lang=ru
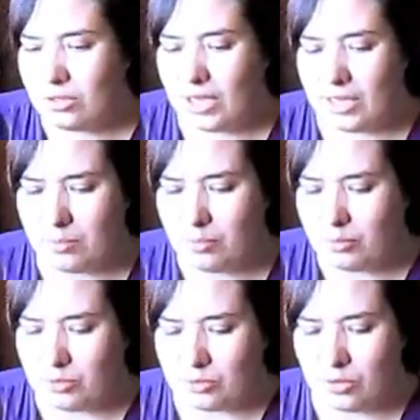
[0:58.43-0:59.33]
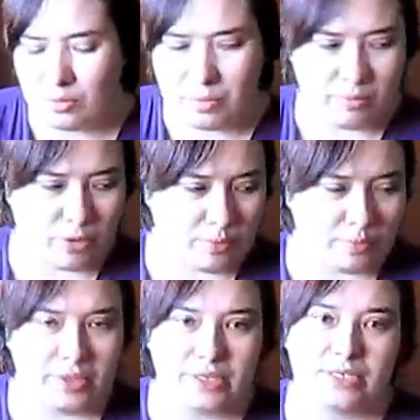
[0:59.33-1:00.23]
я не помню сколько, по-моему,
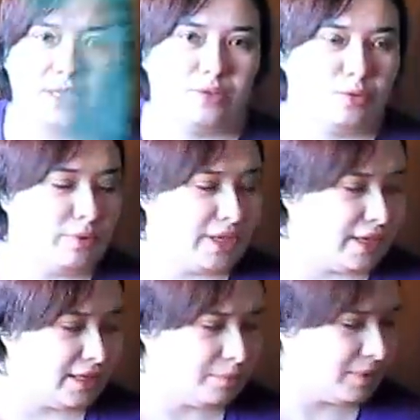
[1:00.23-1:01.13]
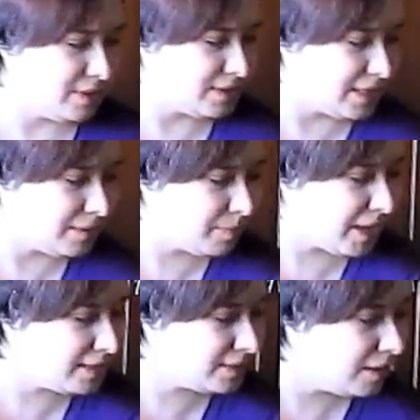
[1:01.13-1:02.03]
50 рублей или
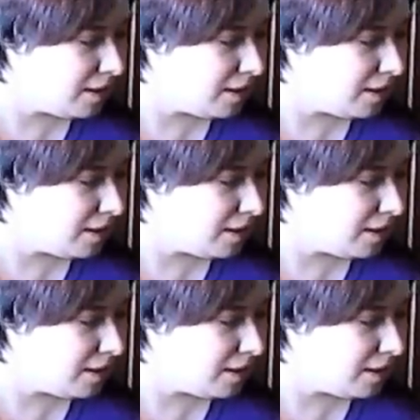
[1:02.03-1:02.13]
55.